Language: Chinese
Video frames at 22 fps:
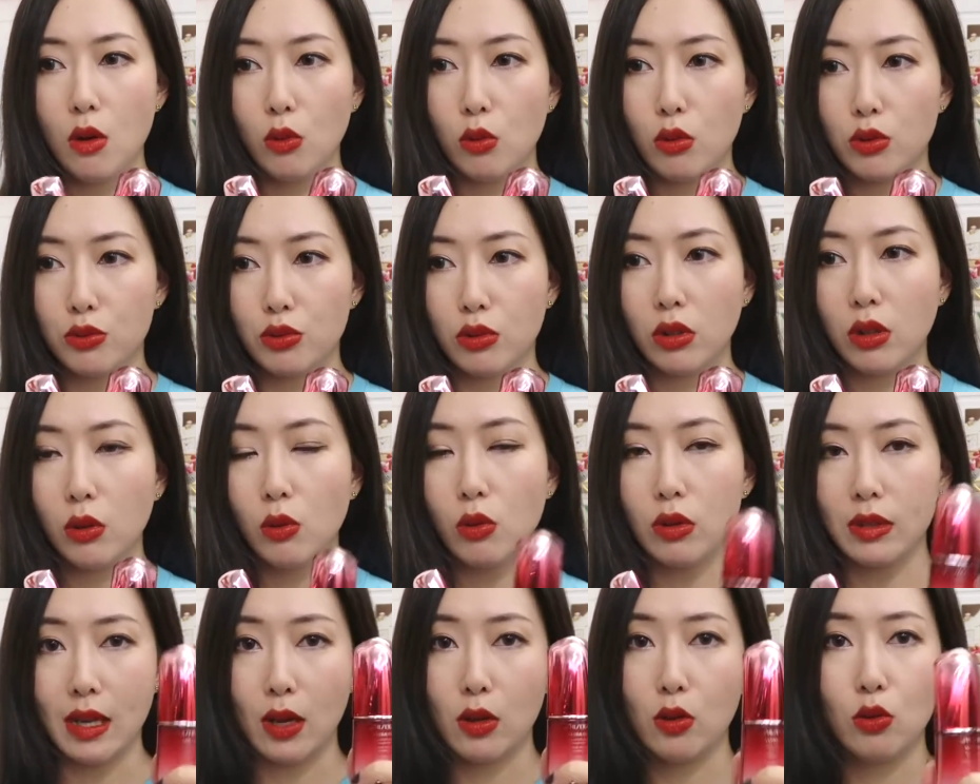我觉得
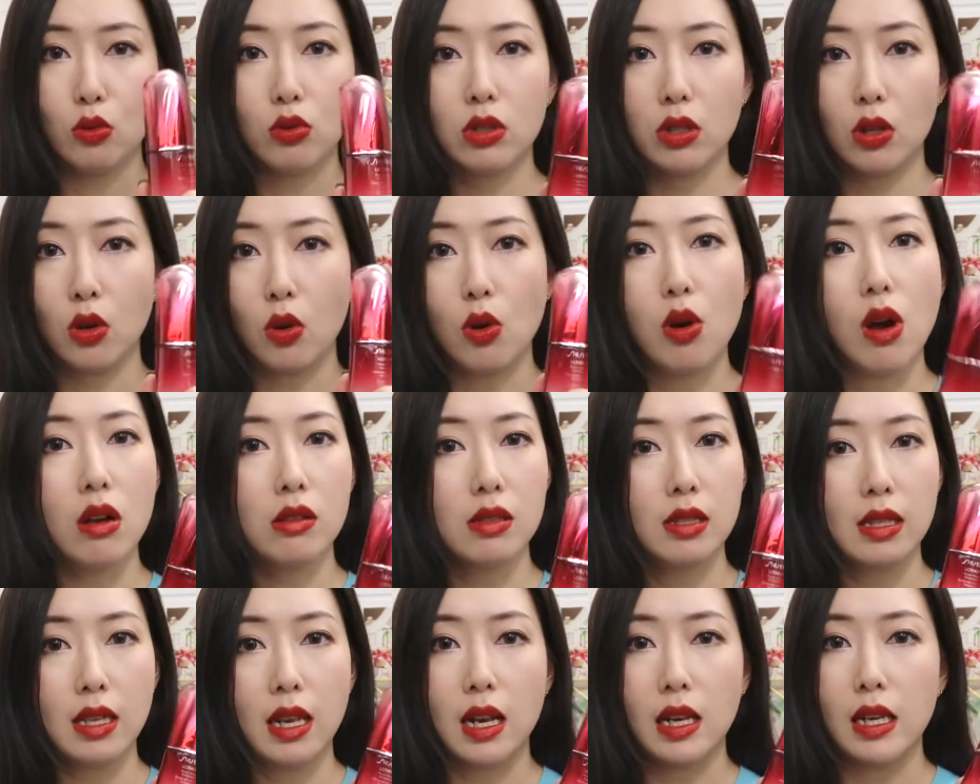我在用这个红腰
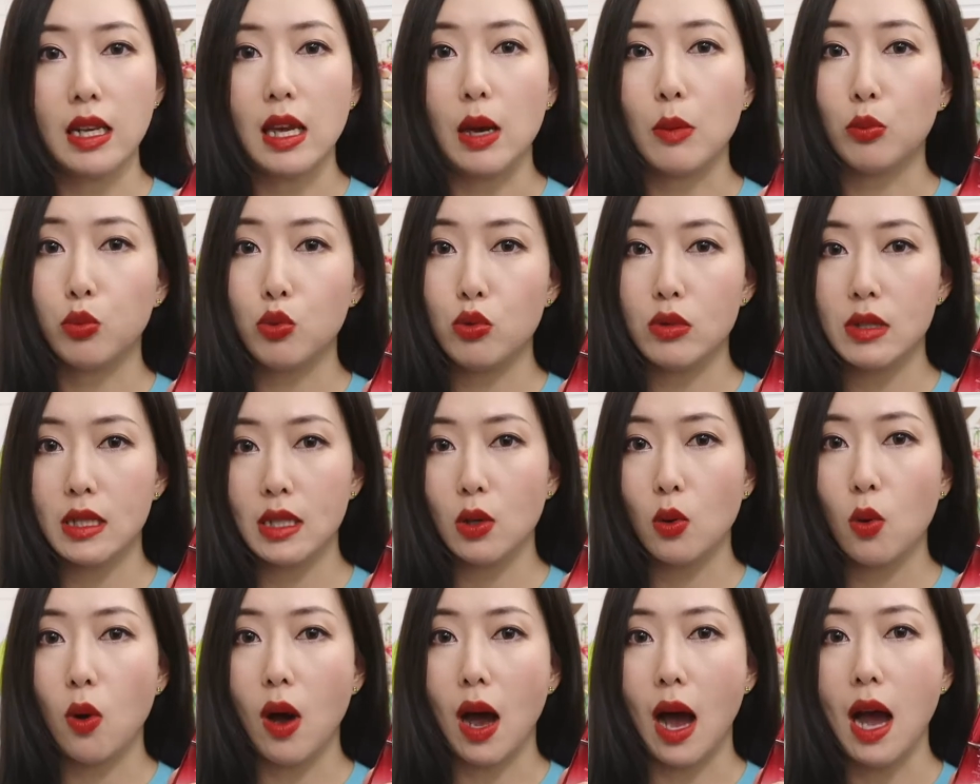子眼脸部
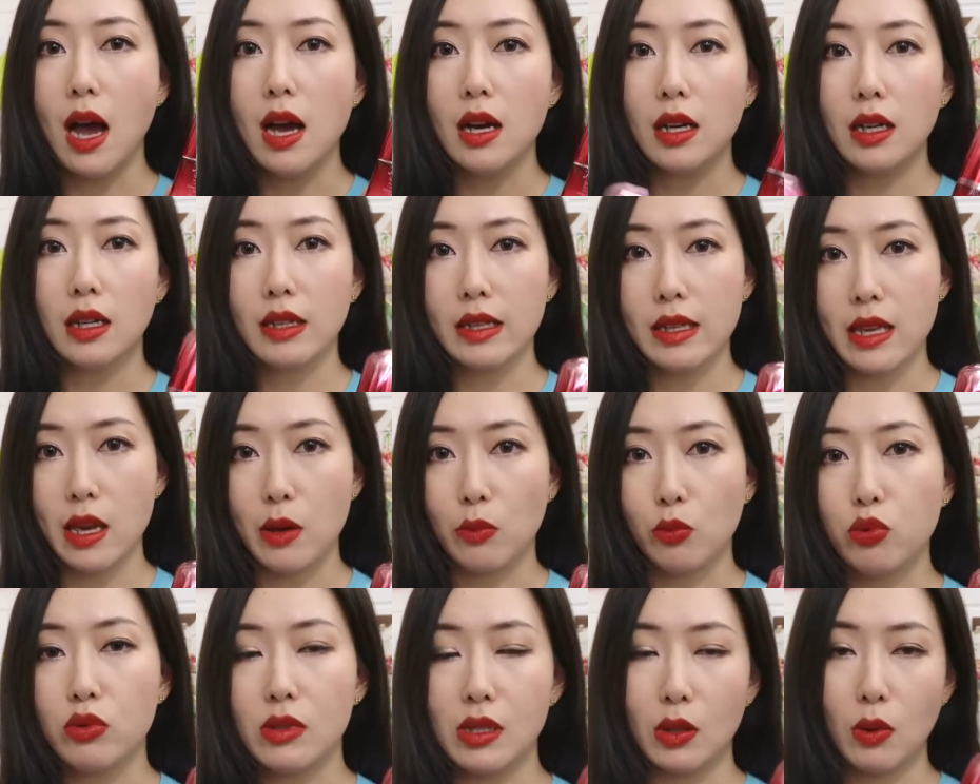精华和眼
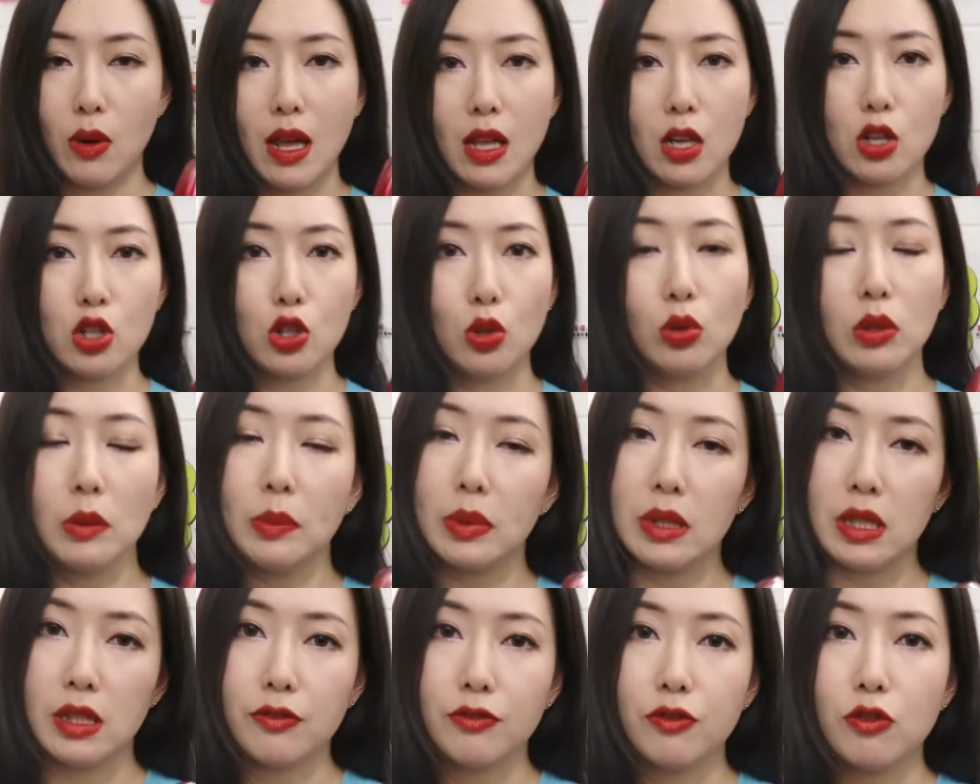部精华的时候，我的
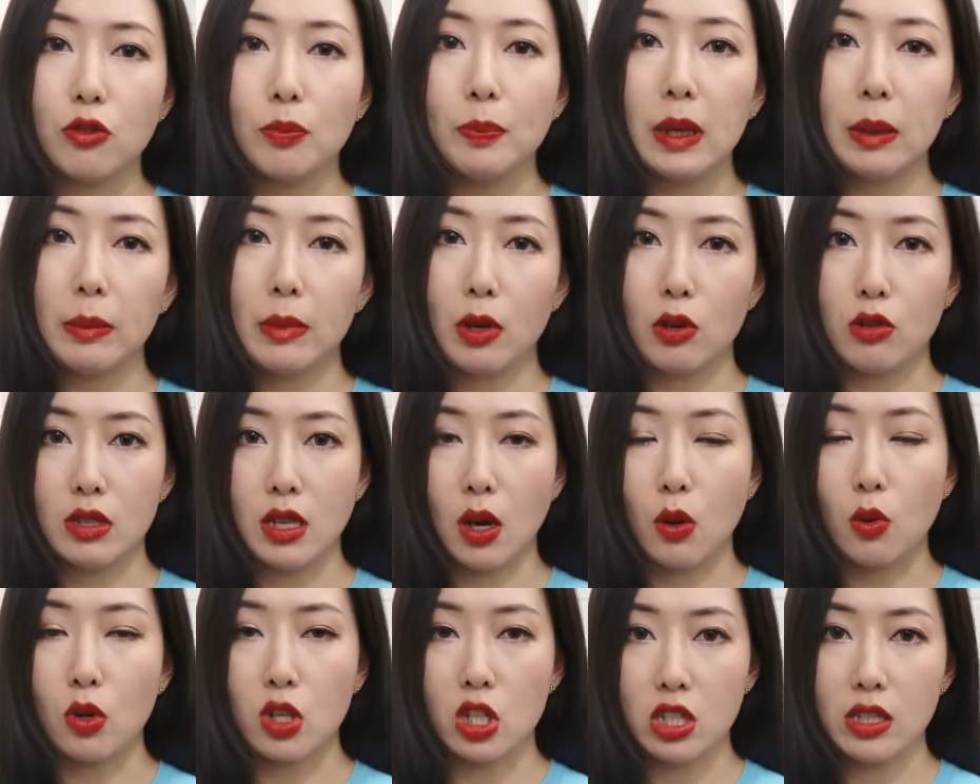皮肤并没有
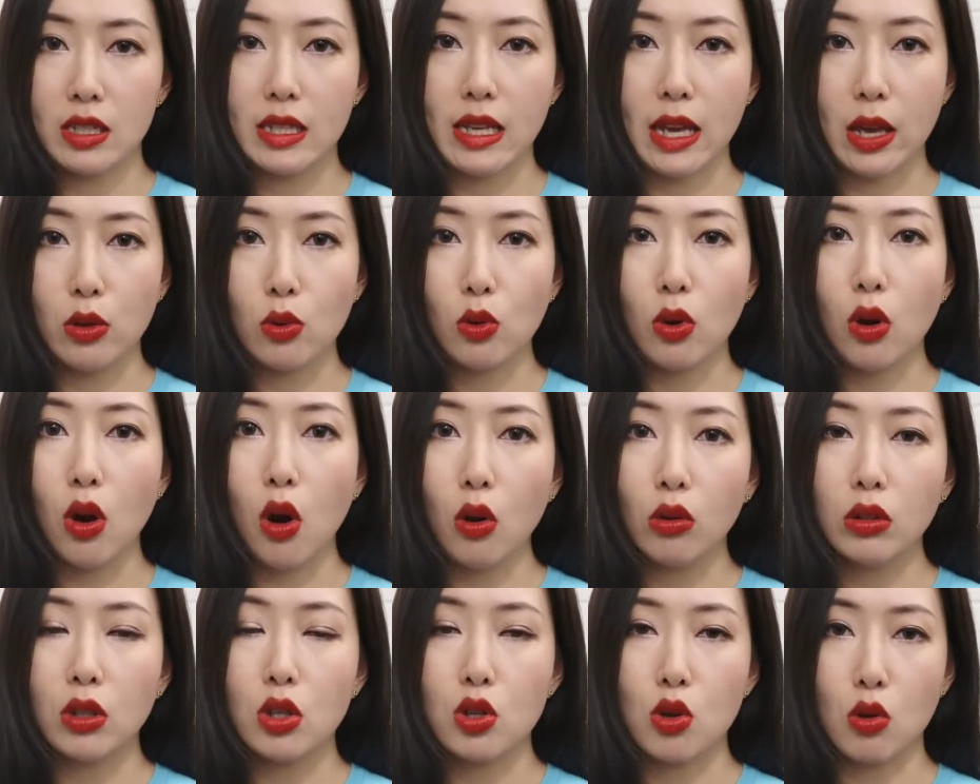像我之前用
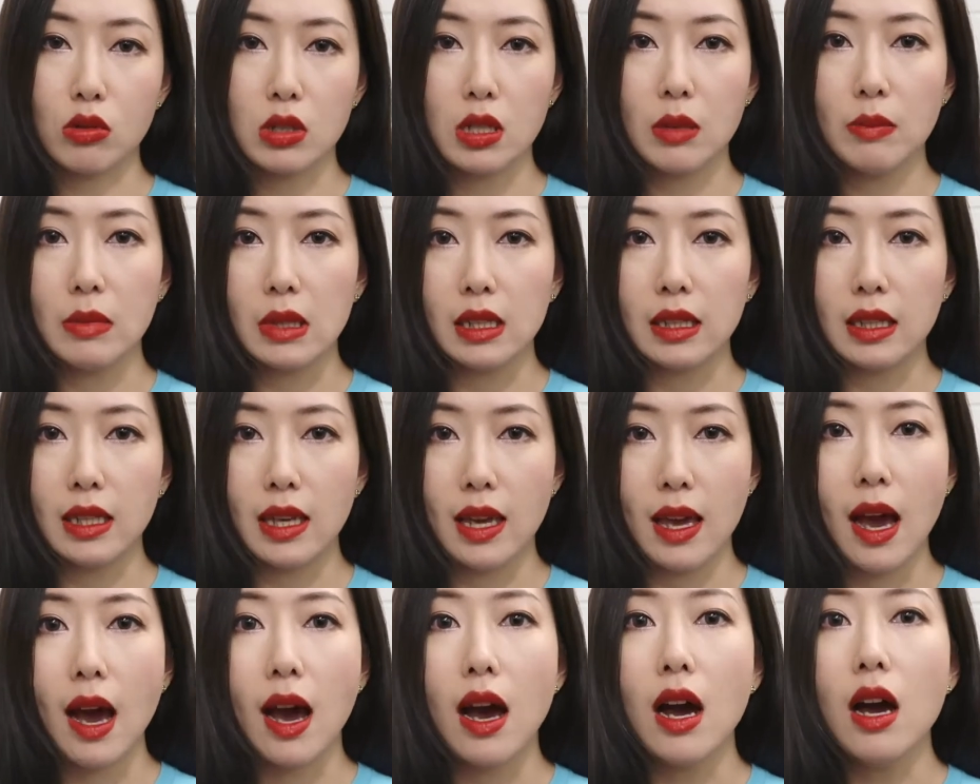后的重生密贴
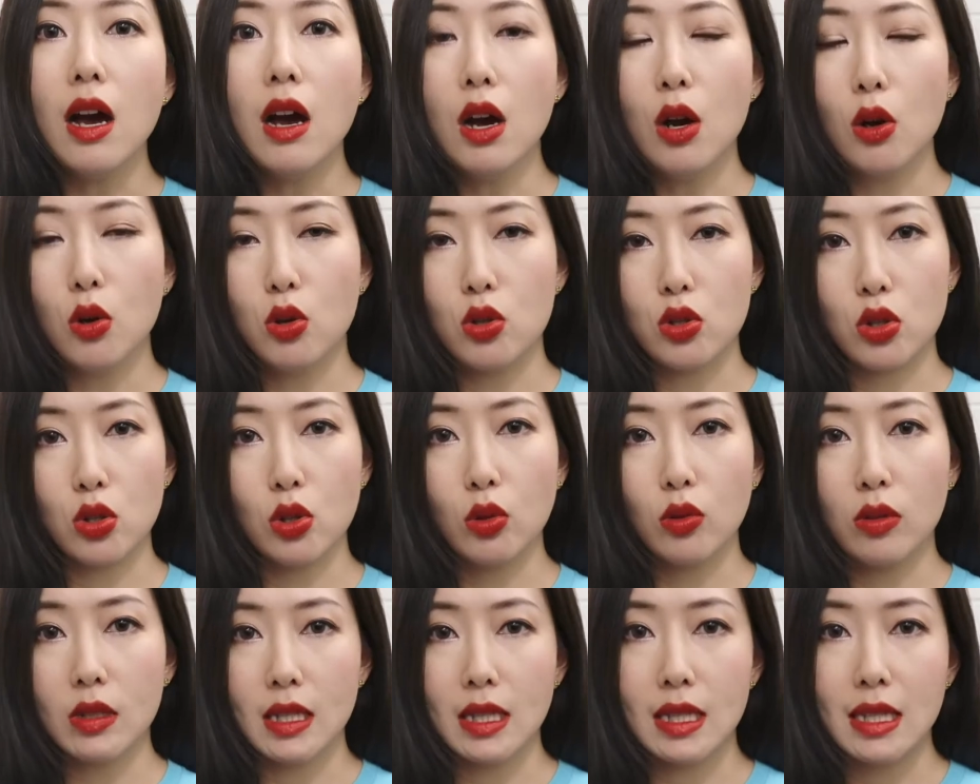啊，或者
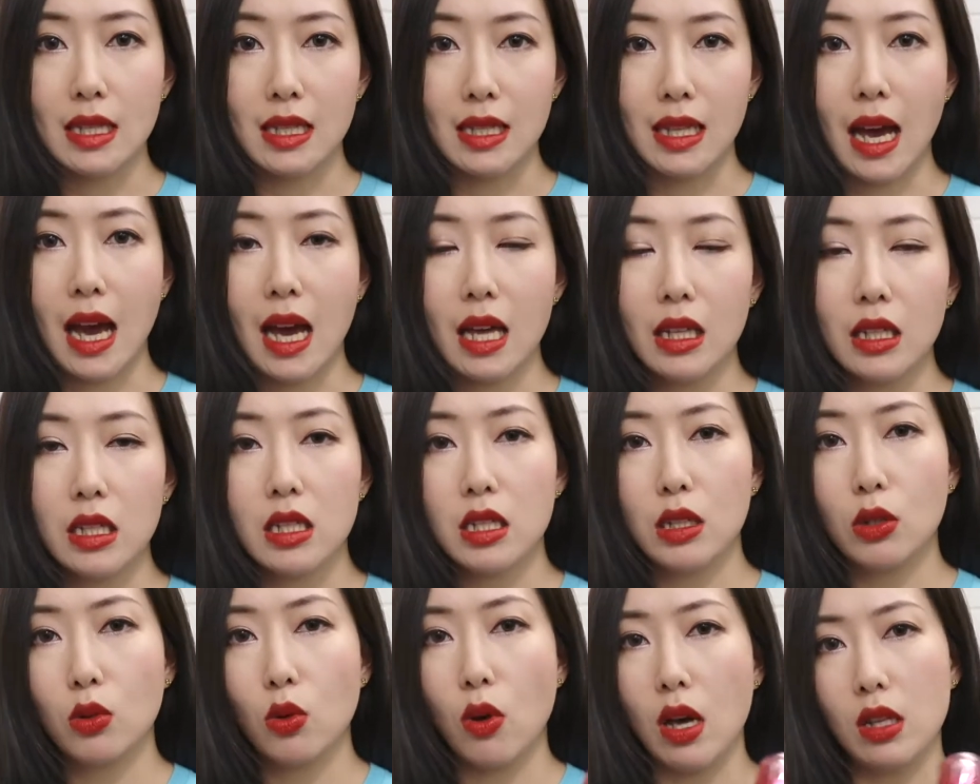用一些其他的
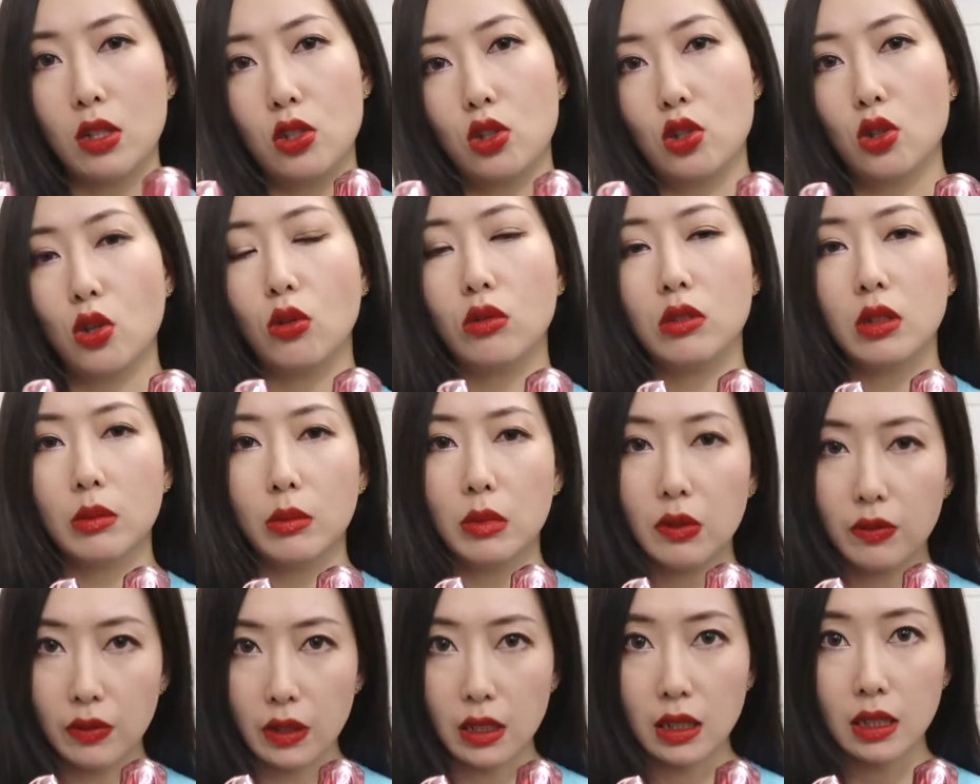精华的时候那
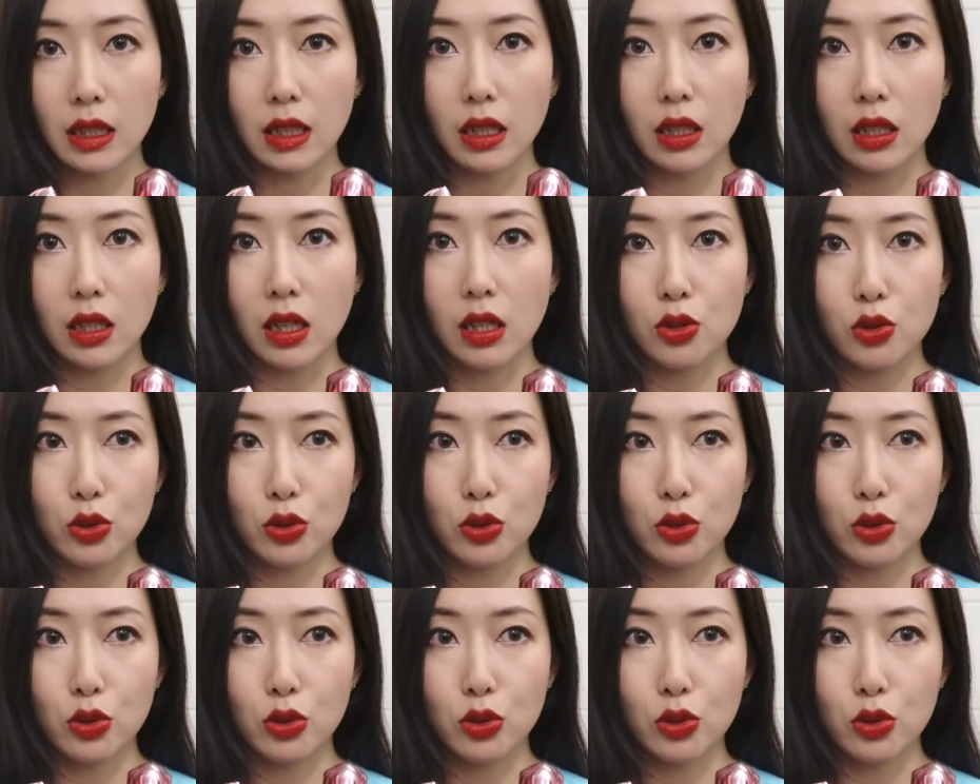么稳定了。